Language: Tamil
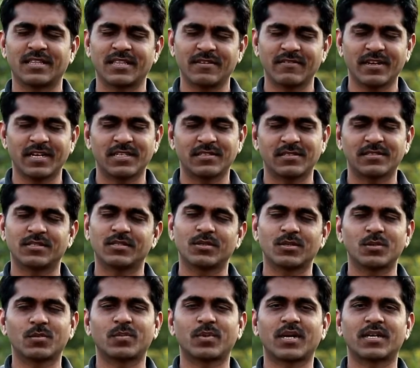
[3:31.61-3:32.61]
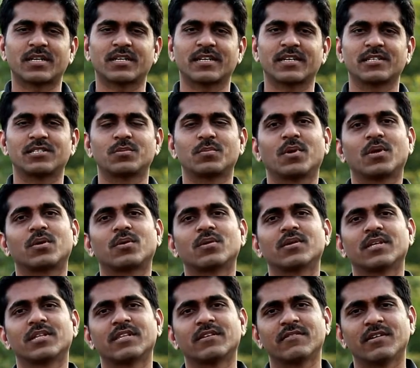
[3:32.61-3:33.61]
எந்த வேலையை செஞ்சுக்கிட்டும் பாட்டை நினச்சி
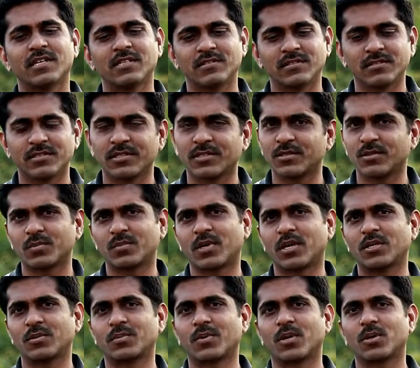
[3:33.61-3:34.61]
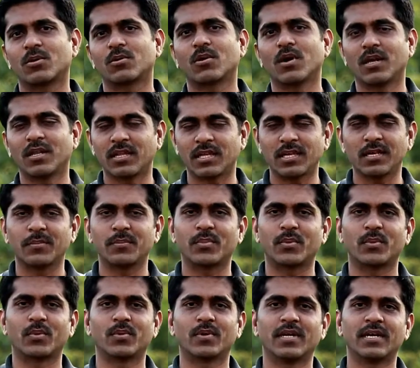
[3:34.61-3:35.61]
பார்க்குறோம் எந்த வேலையை செஞ்சுக்கிட்டும் பாட்டு பாடுறோம் அதே
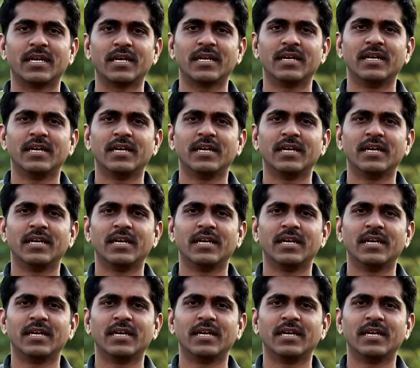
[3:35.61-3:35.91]
போல்